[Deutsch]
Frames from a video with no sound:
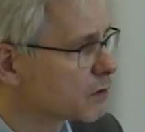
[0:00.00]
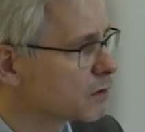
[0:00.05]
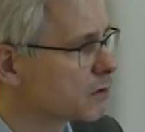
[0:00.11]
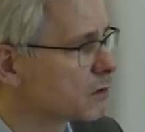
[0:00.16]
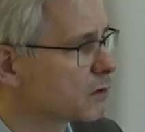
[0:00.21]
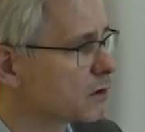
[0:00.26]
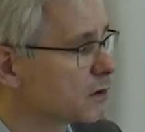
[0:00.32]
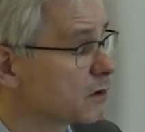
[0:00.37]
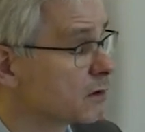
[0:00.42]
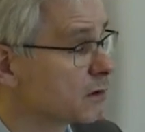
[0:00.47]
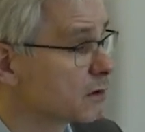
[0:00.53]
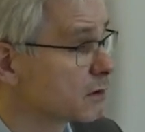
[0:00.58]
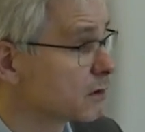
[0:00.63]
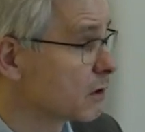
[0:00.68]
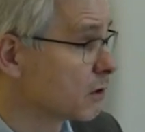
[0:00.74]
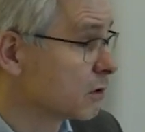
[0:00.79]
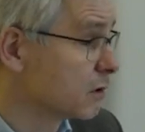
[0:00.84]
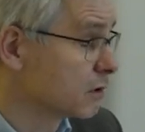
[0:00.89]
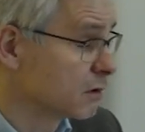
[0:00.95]
Das mhm. ist
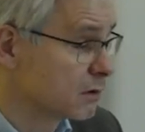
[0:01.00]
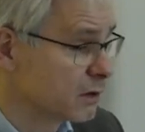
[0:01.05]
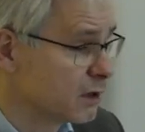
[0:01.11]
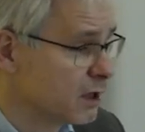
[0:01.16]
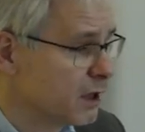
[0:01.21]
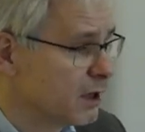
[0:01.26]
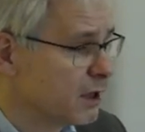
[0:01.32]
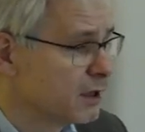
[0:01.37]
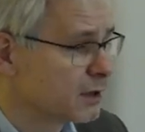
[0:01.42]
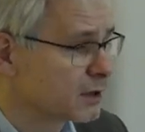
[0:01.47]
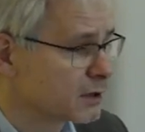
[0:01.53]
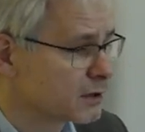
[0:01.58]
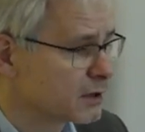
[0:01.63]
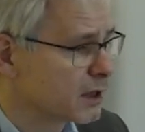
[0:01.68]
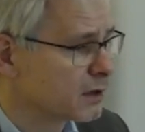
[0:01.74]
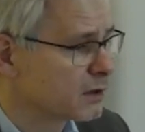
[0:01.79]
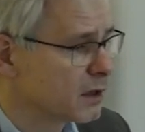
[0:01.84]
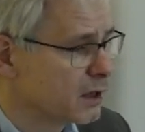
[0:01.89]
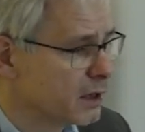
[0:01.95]
auch eine
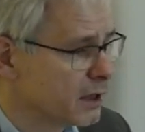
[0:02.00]
interessante